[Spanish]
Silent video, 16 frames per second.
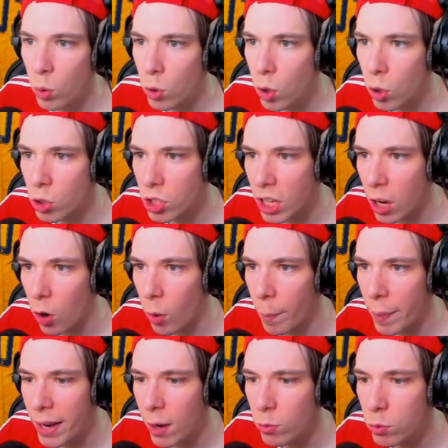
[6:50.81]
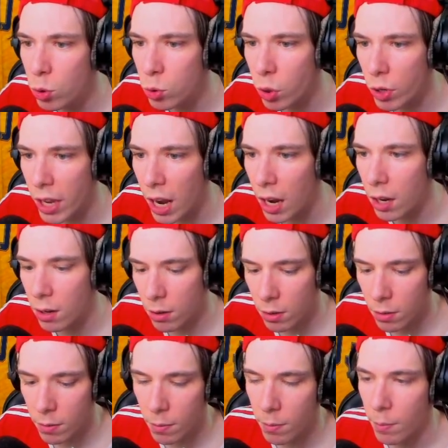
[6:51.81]
Un consejo, mira un tutorial.
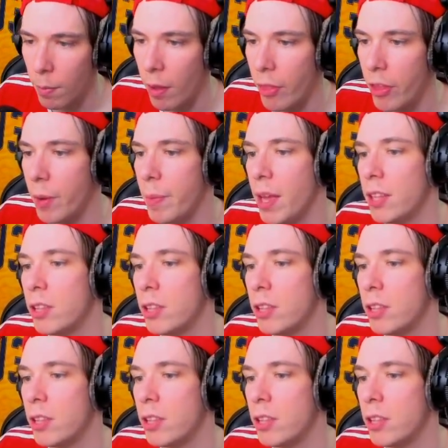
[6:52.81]
Madre